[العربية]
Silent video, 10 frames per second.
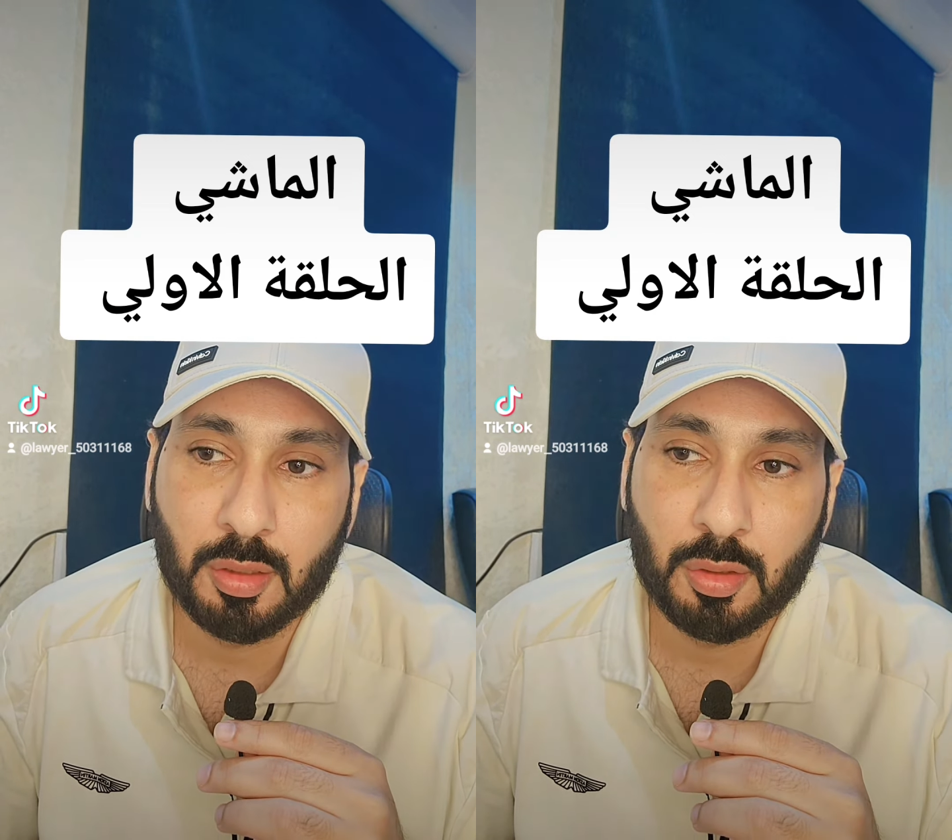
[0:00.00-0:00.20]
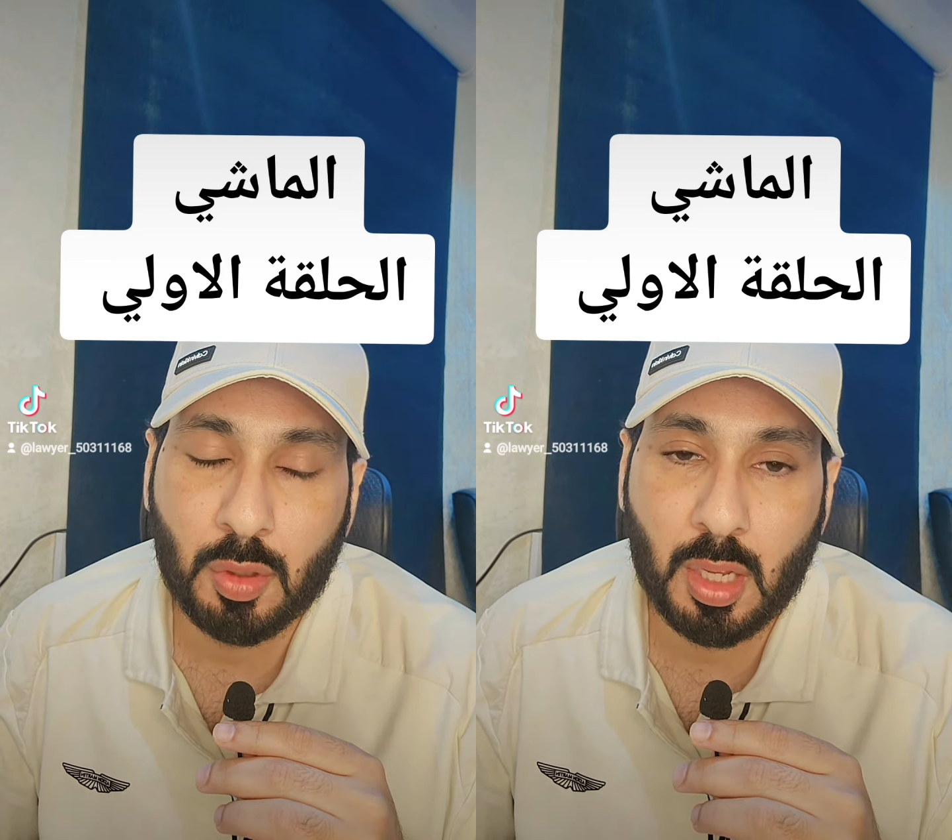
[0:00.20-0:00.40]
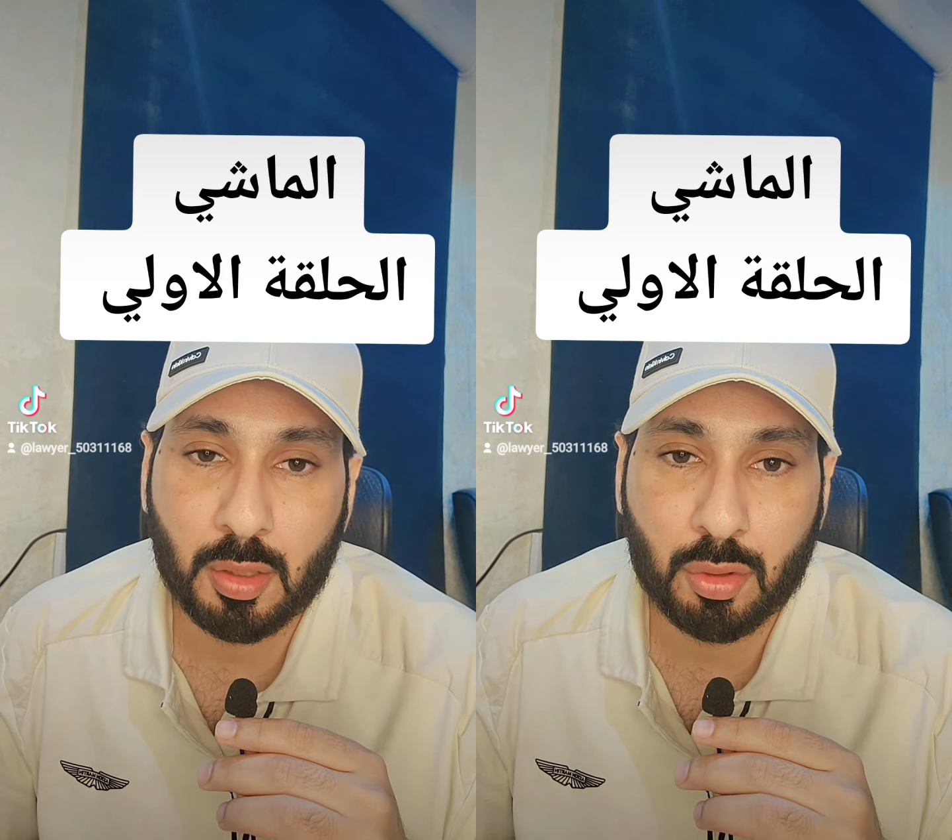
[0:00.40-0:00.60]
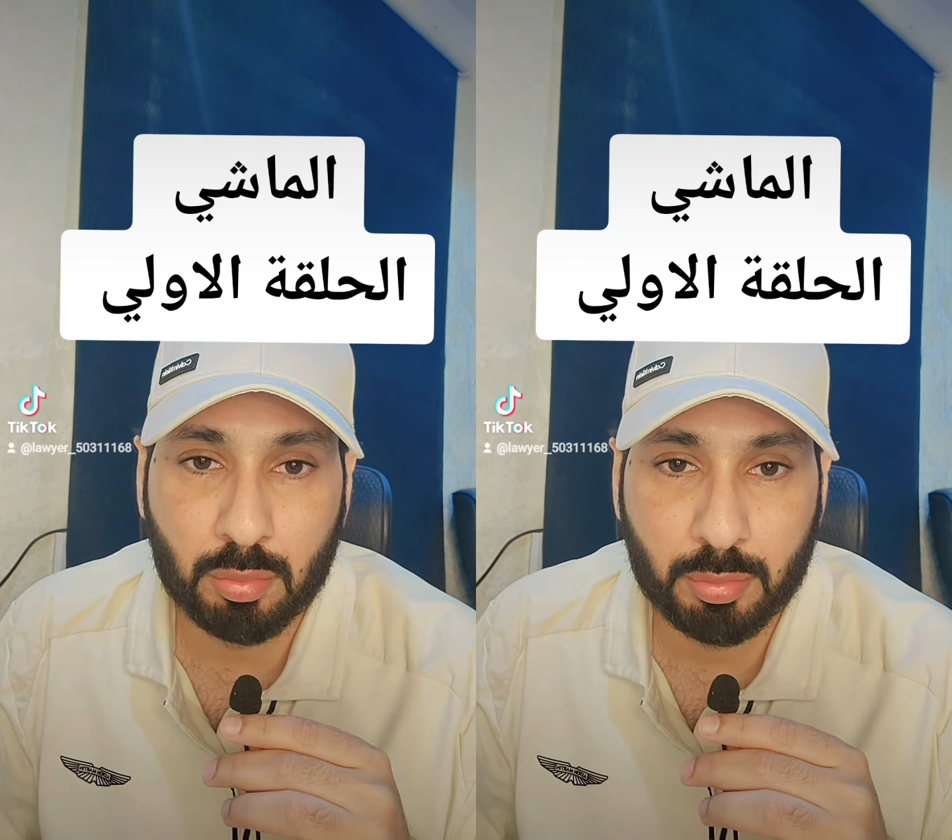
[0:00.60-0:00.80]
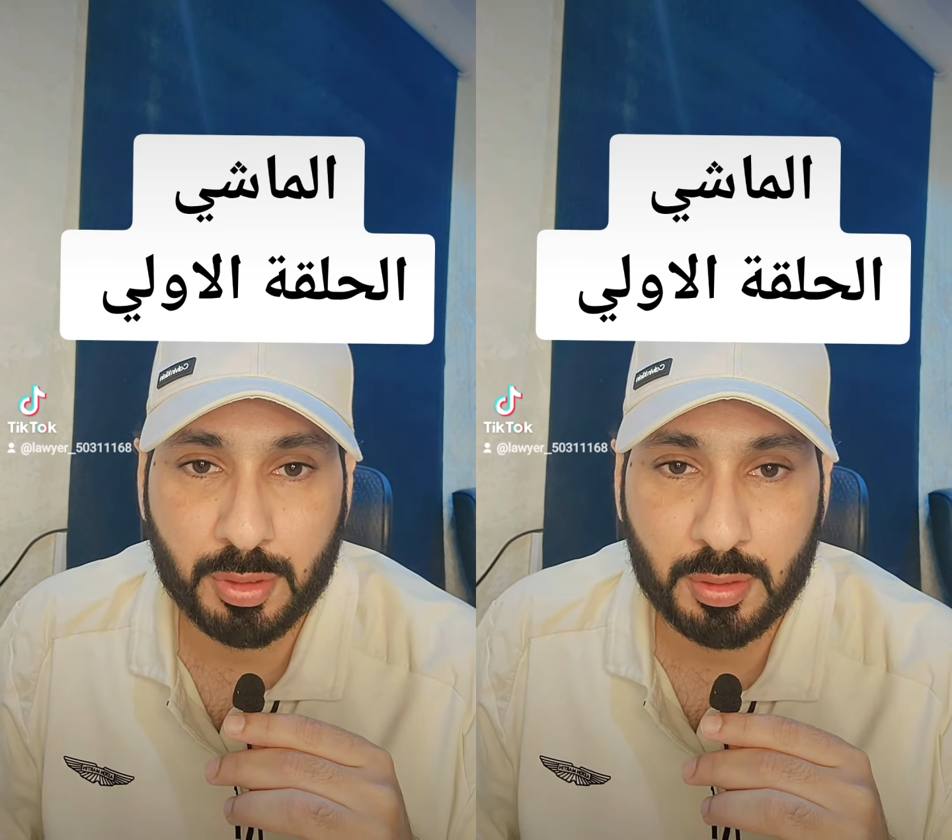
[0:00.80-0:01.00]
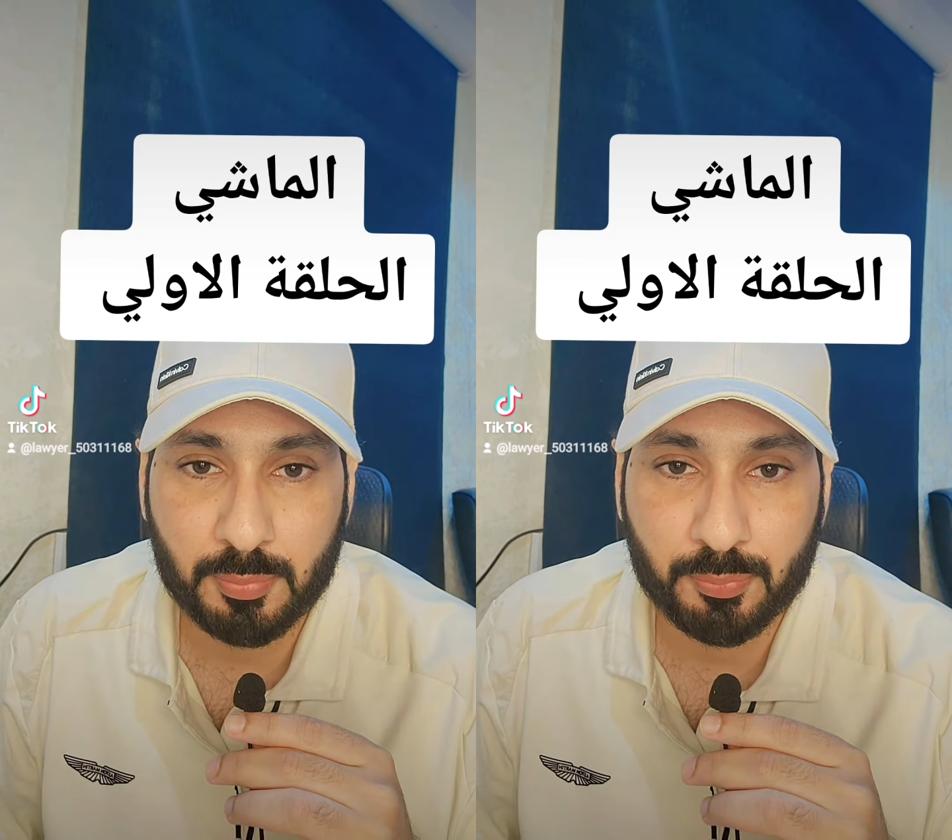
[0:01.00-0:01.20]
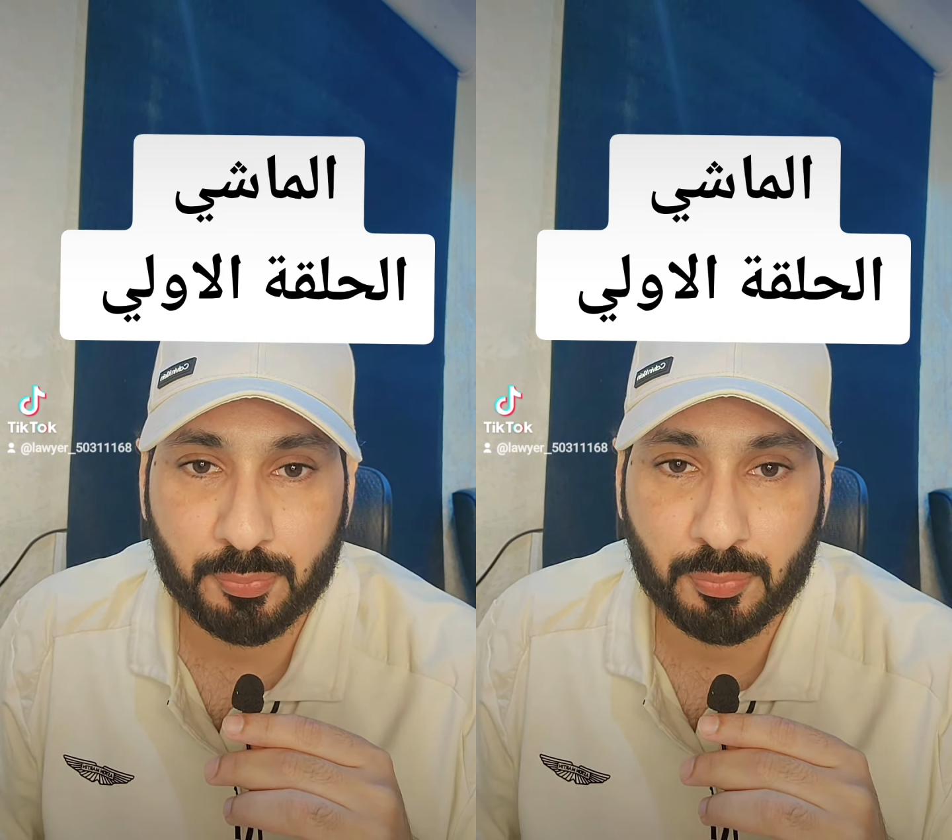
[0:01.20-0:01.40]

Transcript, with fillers: هو كوميدي